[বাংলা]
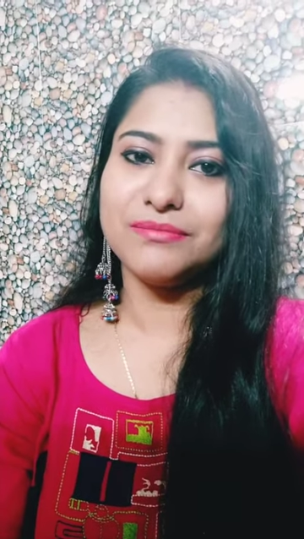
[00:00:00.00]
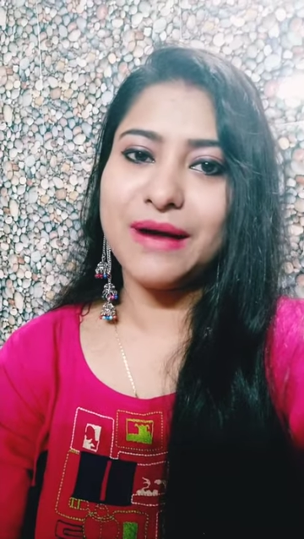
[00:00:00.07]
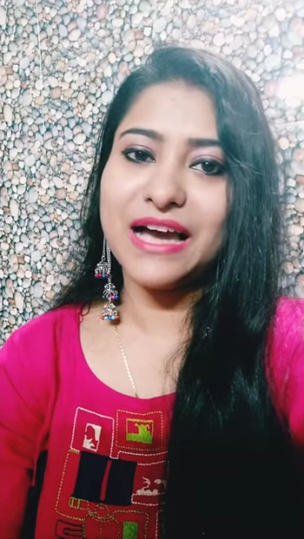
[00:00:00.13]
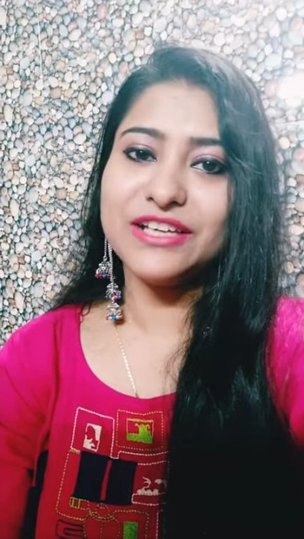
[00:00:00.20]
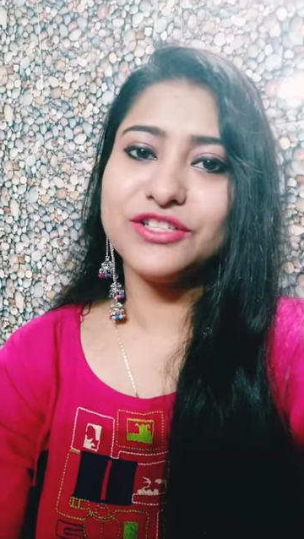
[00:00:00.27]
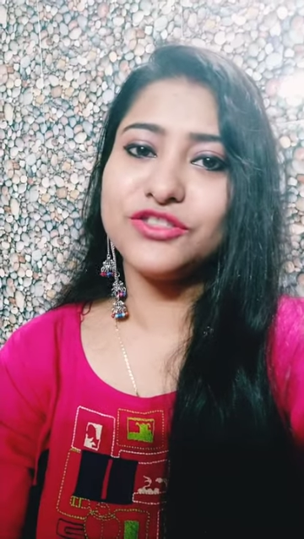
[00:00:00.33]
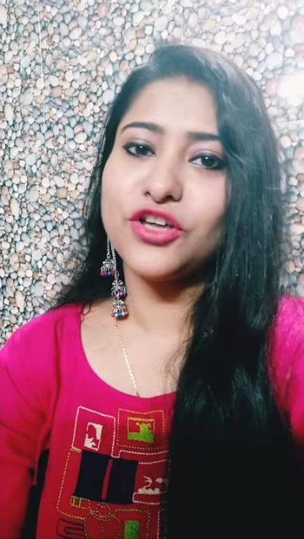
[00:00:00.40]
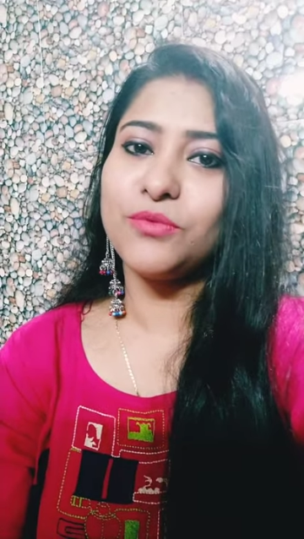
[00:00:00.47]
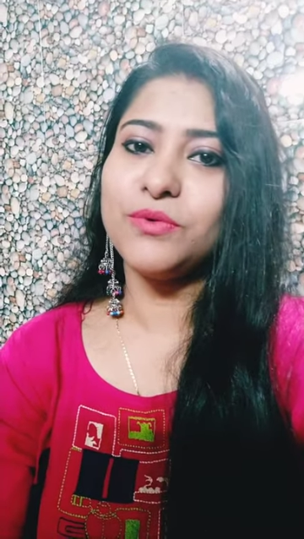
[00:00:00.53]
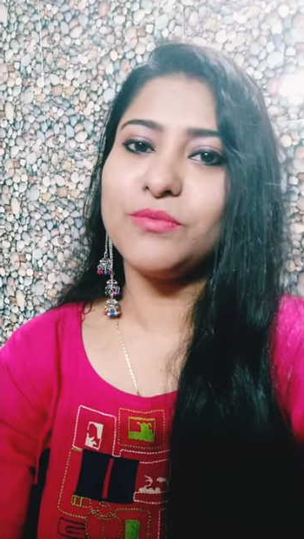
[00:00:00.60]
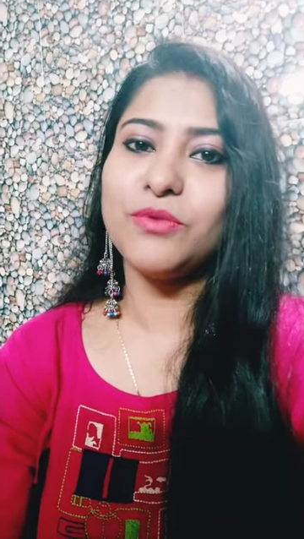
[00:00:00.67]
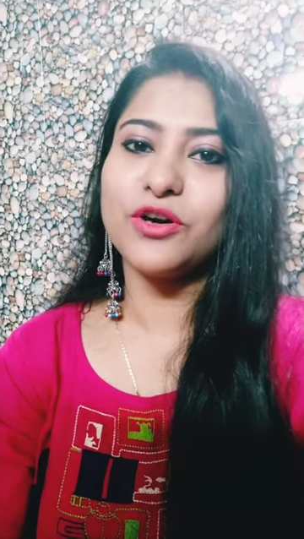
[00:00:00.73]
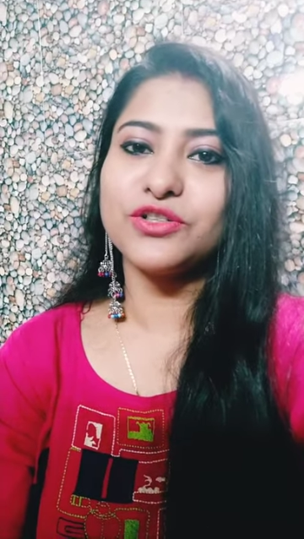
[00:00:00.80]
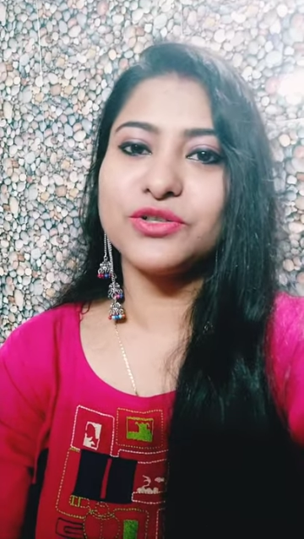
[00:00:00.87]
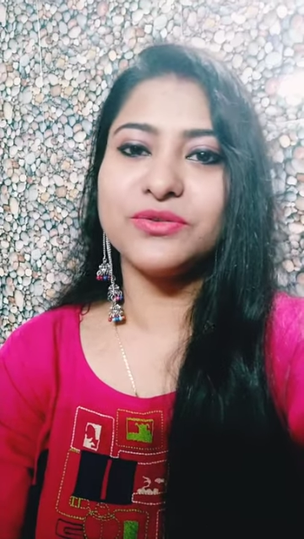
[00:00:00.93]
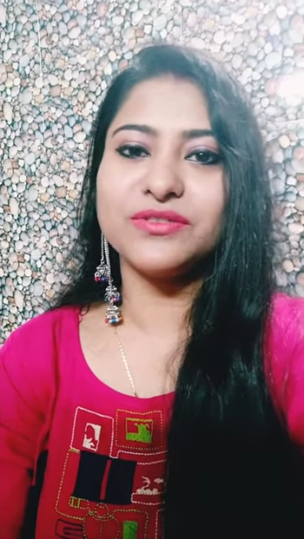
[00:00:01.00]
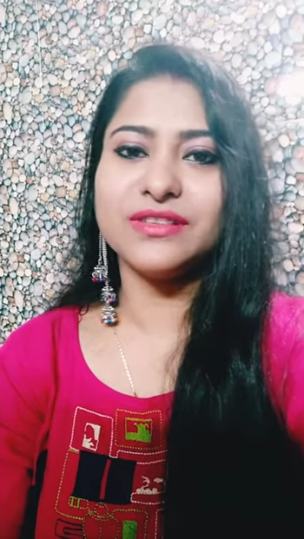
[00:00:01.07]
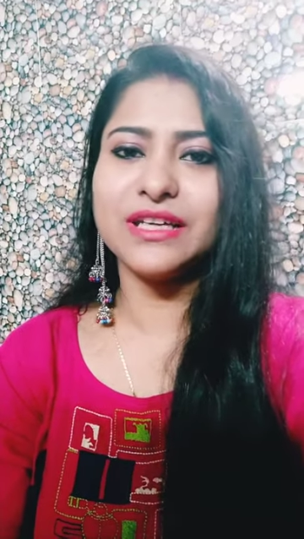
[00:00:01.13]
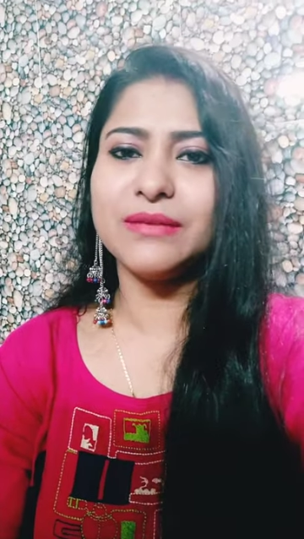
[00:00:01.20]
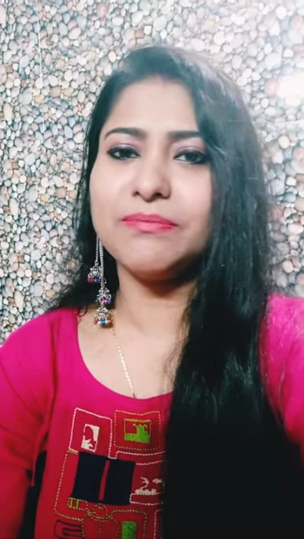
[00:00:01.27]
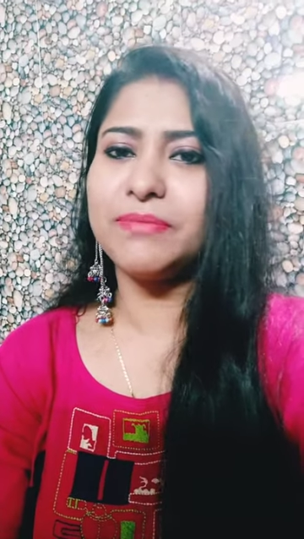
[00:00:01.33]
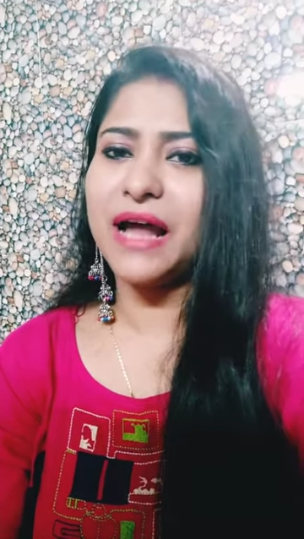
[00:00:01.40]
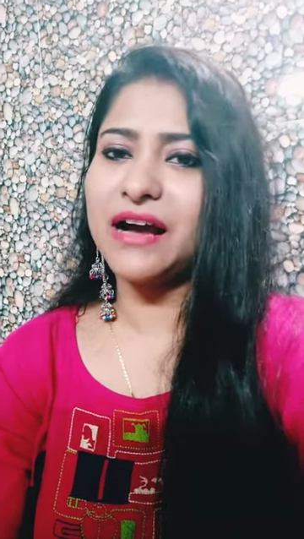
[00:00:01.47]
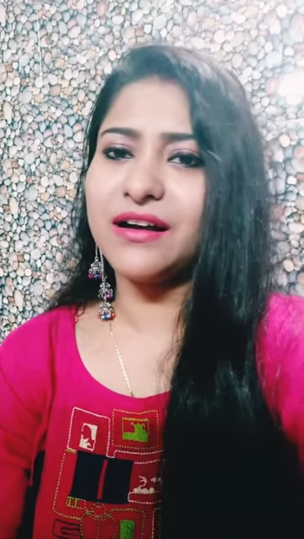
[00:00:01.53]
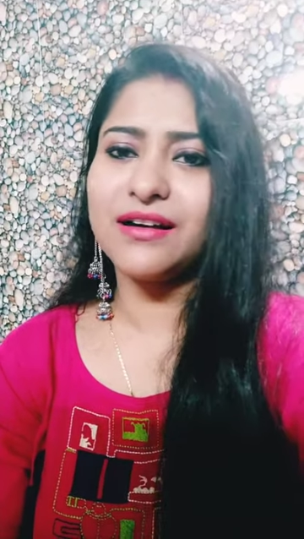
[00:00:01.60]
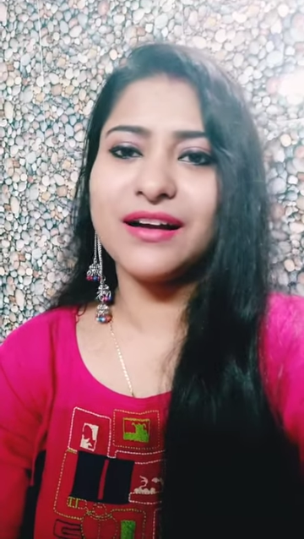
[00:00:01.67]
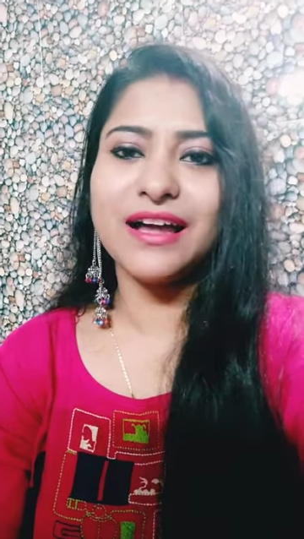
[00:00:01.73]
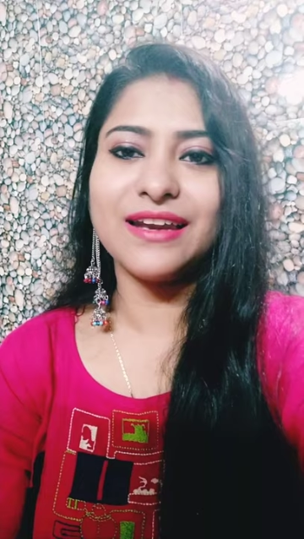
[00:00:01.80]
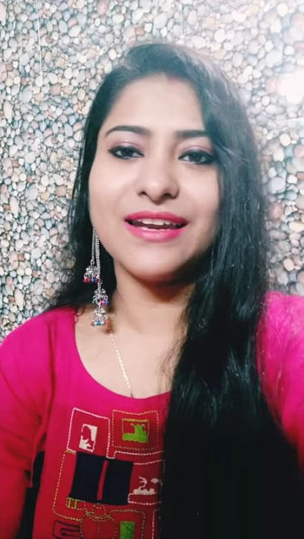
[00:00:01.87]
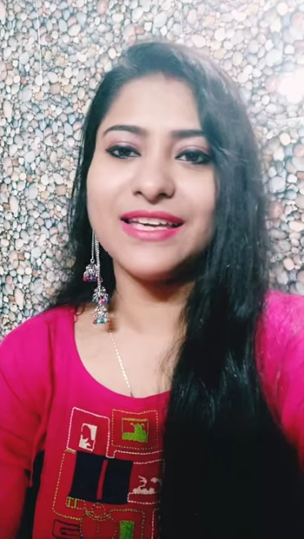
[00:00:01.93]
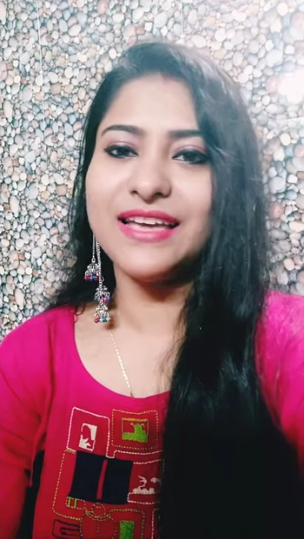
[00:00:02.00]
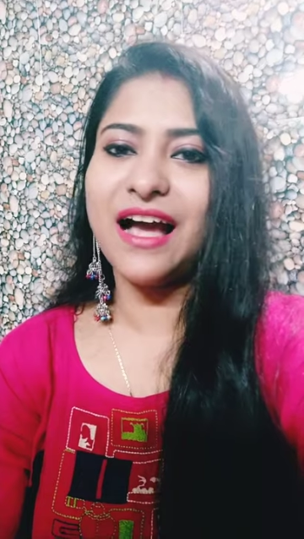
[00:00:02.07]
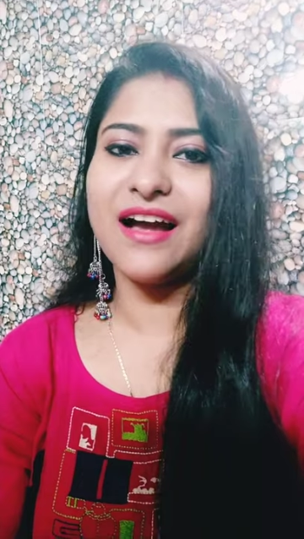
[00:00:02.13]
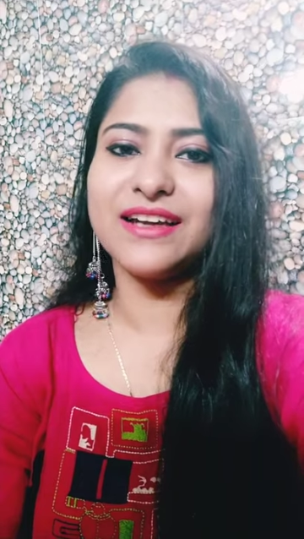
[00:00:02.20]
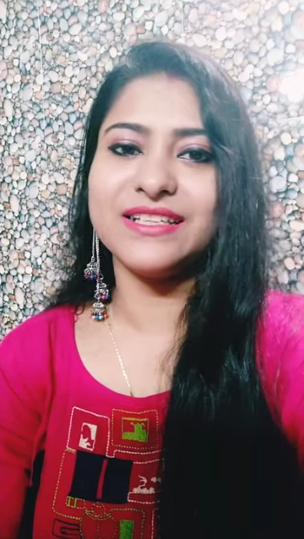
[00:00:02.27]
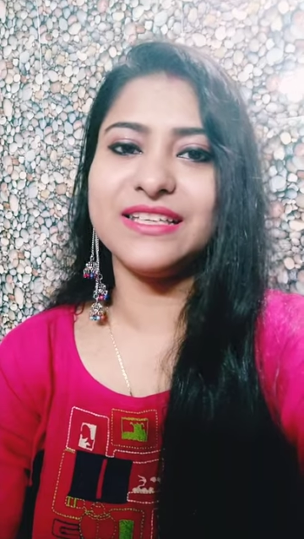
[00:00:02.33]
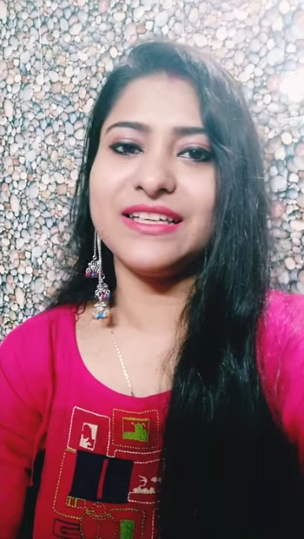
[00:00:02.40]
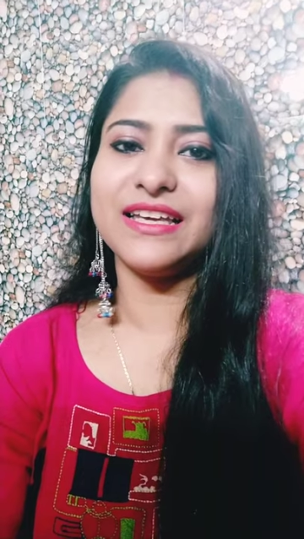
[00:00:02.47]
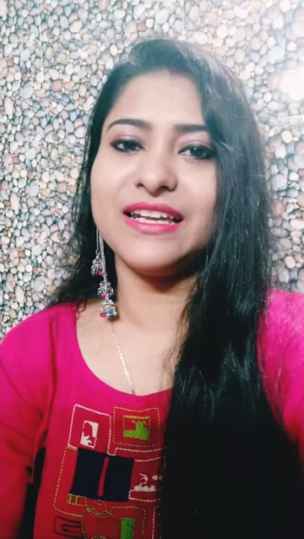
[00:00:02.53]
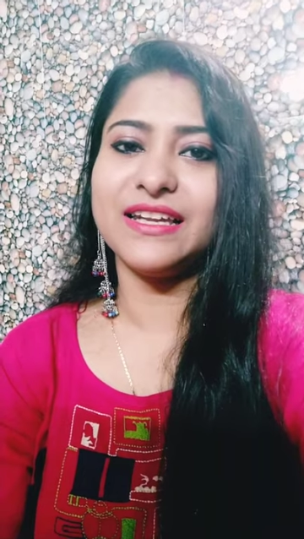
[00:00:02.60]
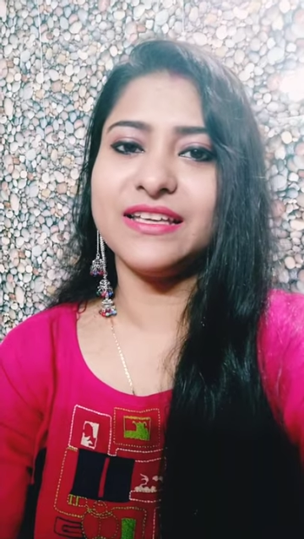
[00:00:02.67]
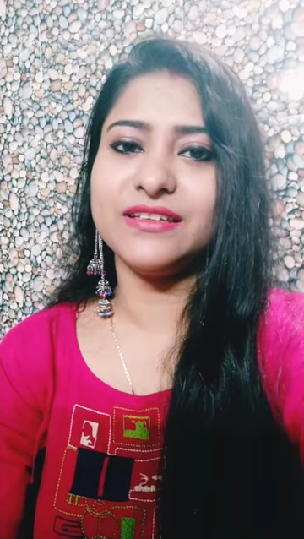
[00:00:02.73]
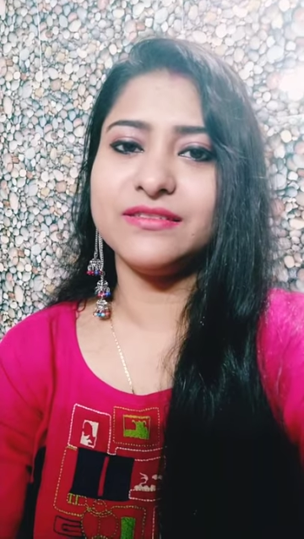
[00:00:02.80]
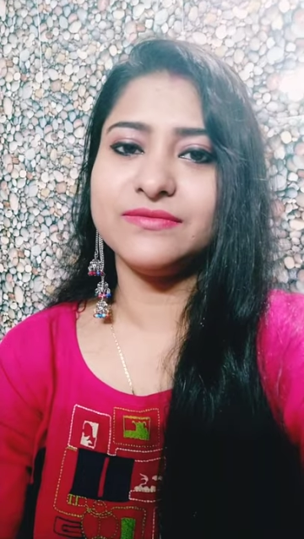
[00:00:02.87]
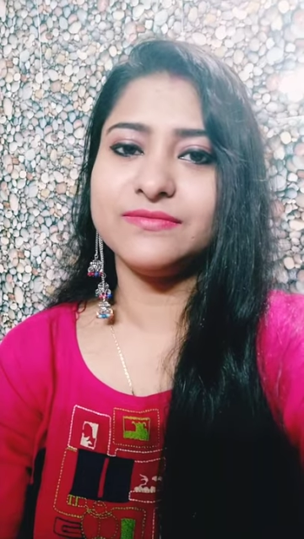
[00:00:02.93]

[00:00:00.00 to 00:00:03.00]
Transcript: বাইশতম বসন্তের প্রাককালেই হারিয়ে গেলে